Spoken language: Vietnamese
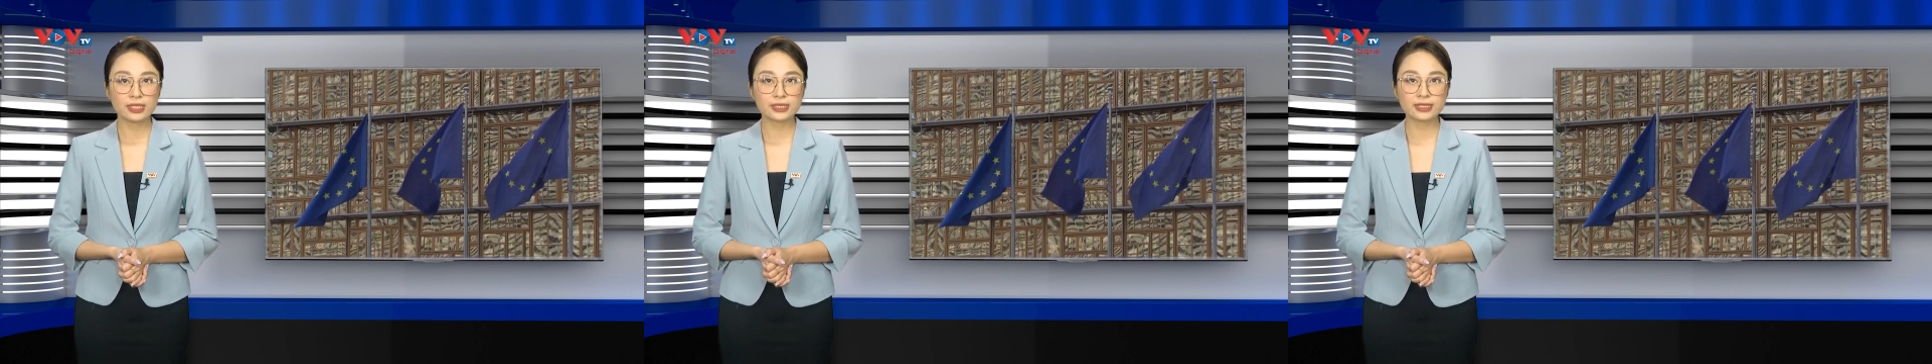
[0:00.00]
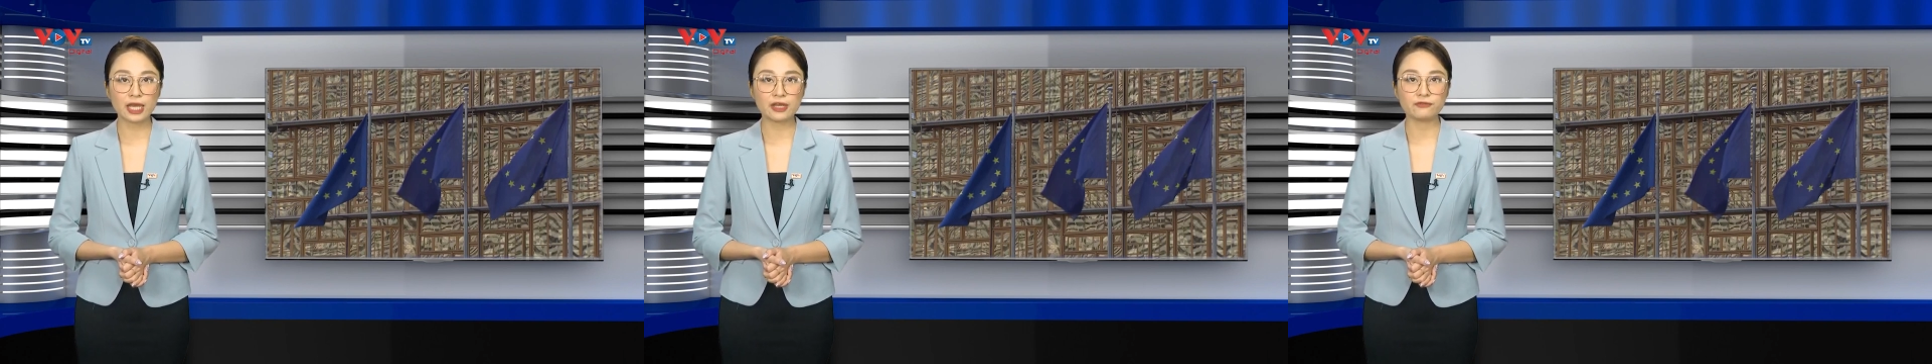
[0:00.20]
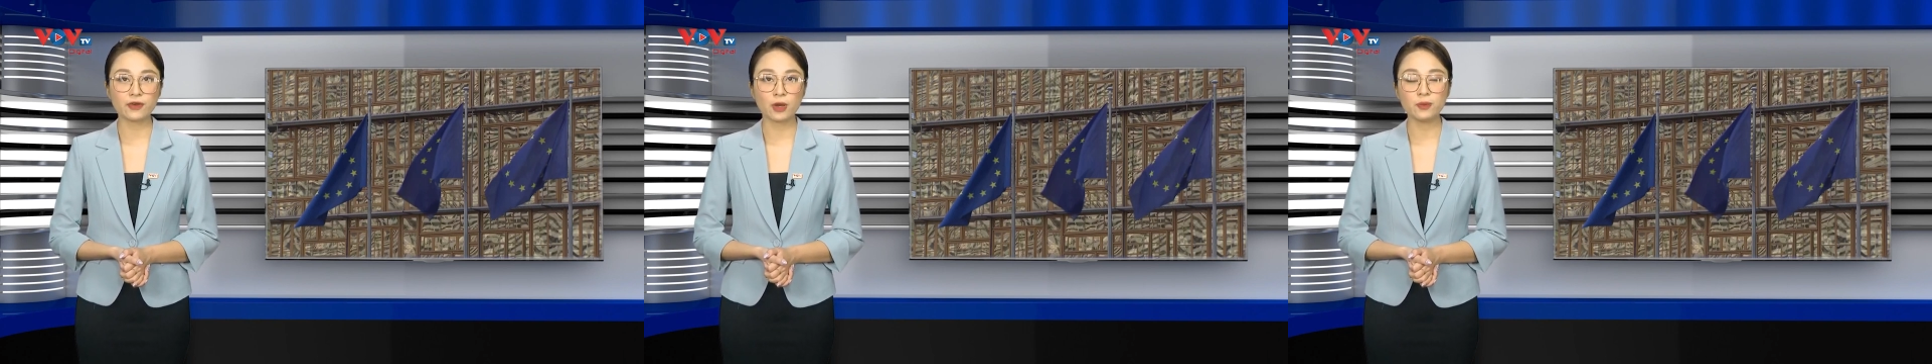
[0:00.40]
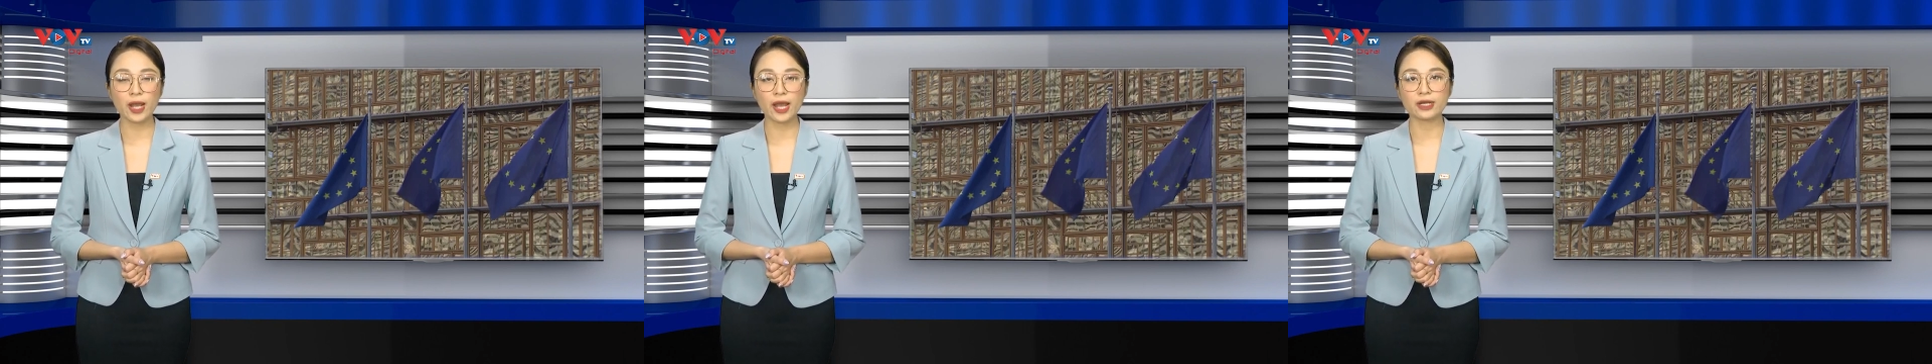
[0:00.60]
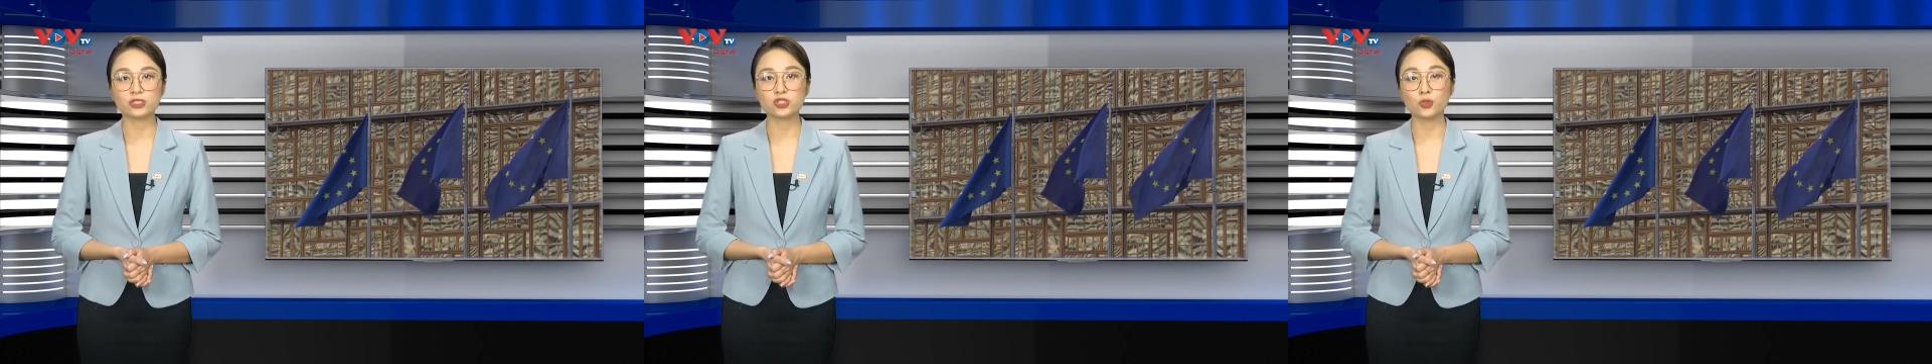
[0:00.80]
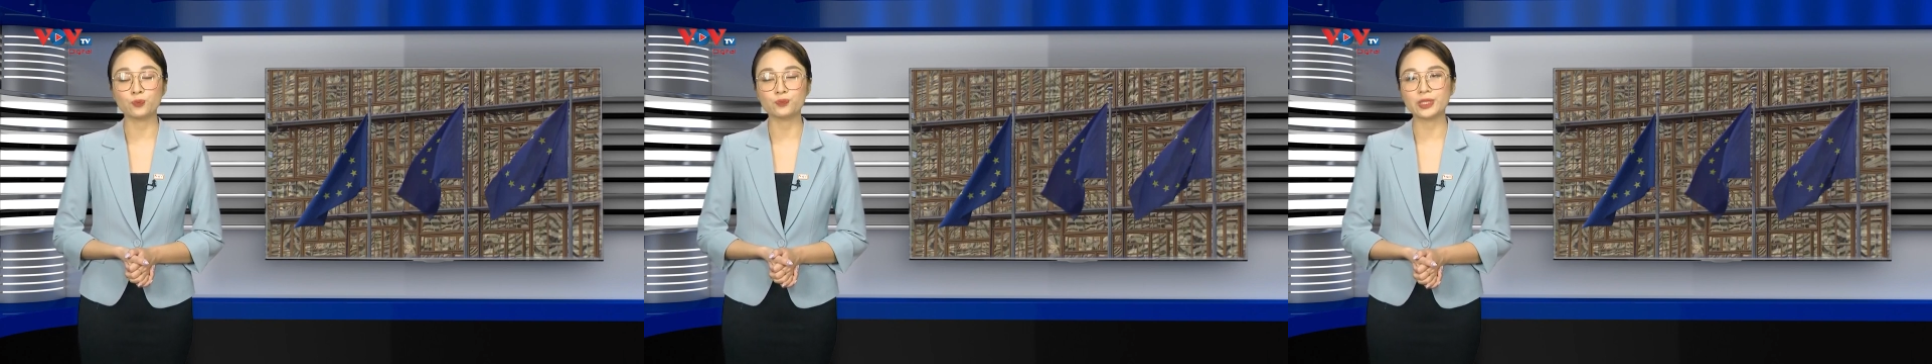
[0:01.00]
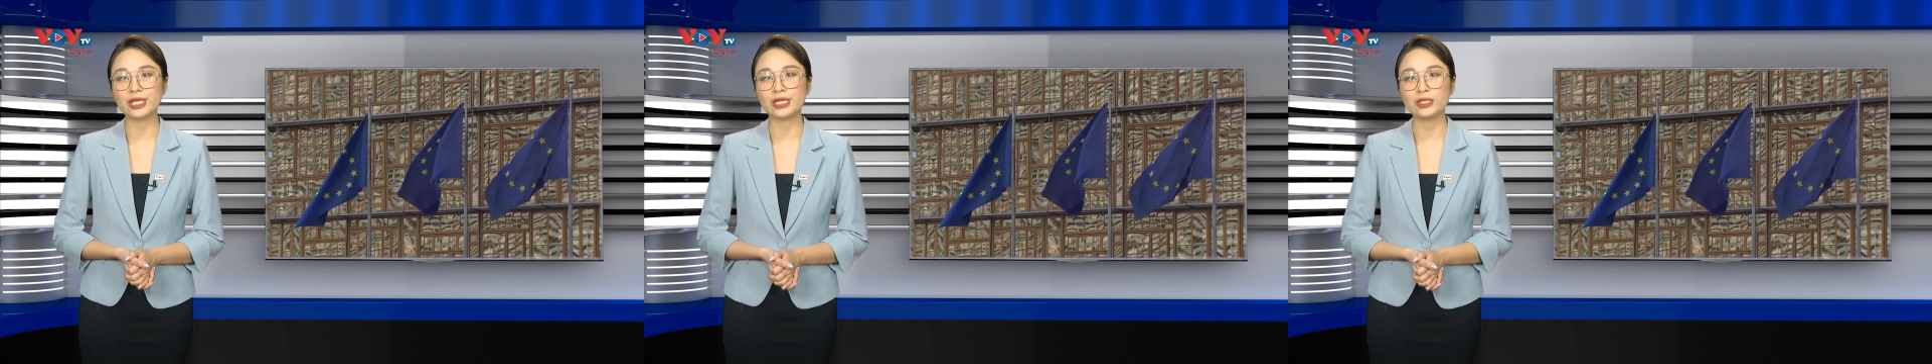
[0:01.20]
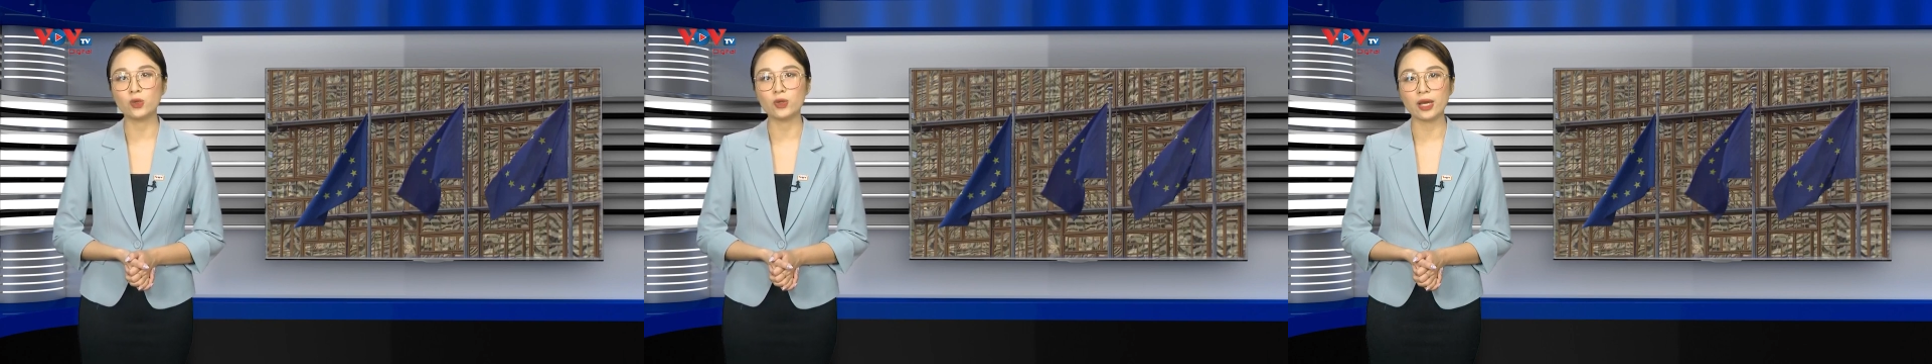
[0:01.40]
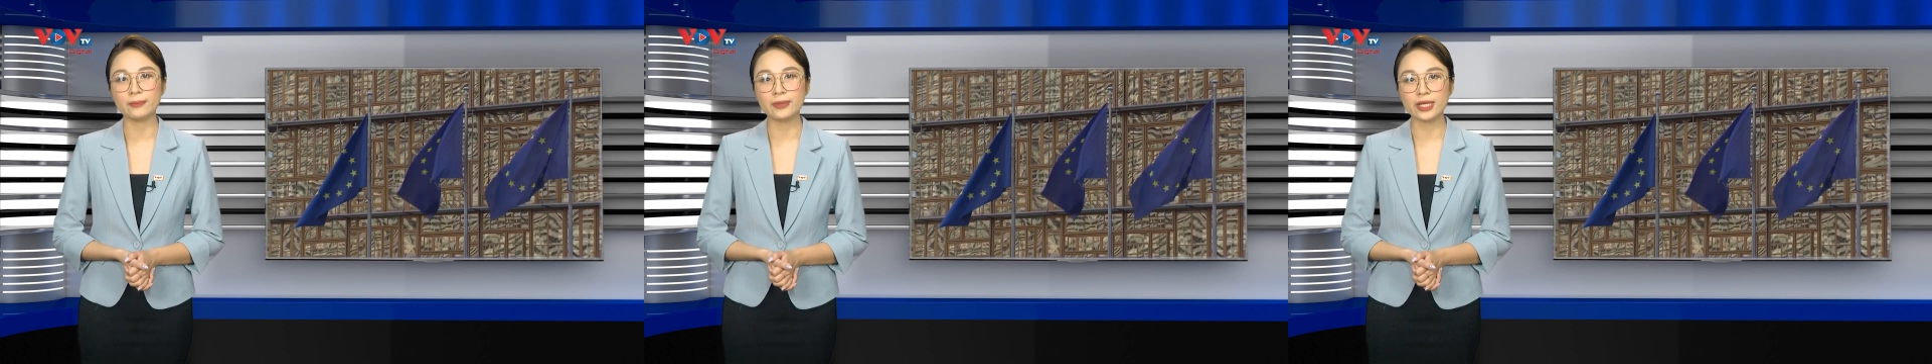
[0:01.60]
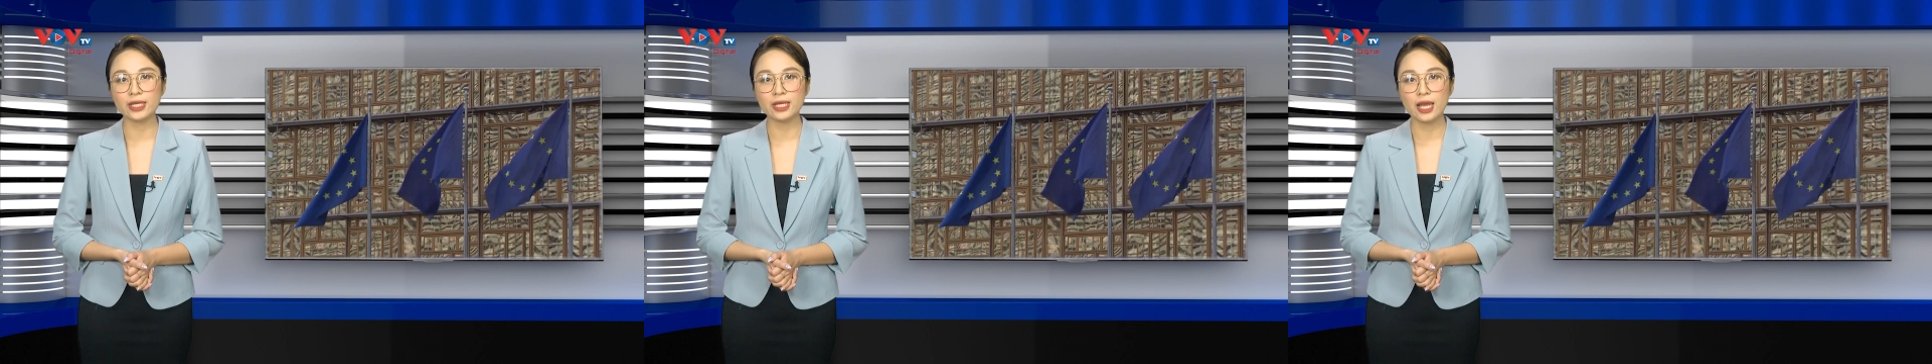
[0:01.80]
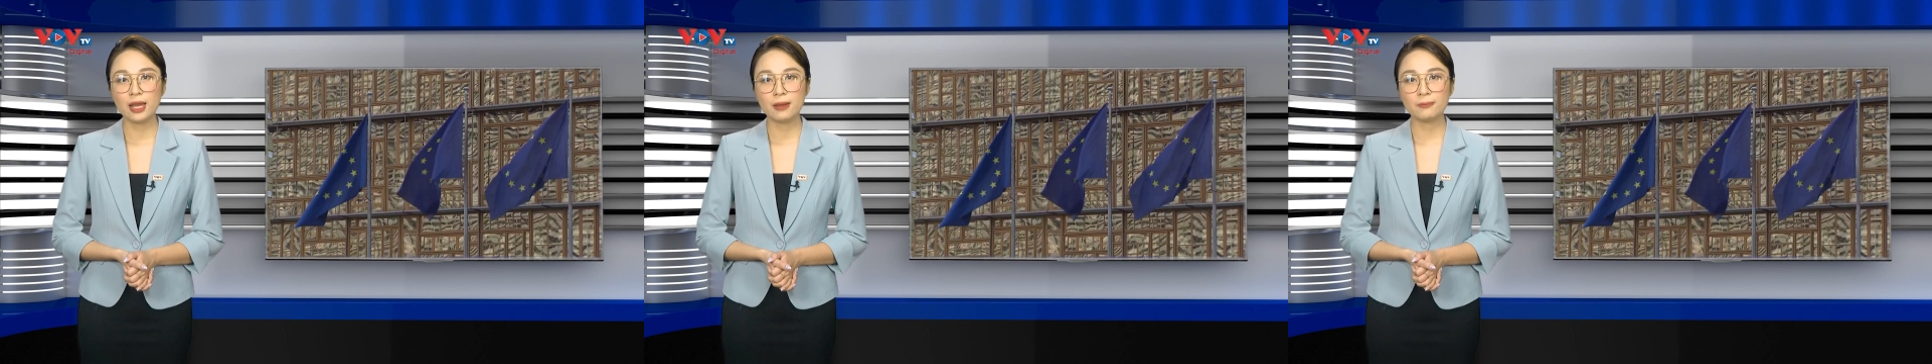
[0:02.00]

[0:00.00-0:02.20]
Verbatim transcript: giải phóng hàng chục tỷ đô la Mỹ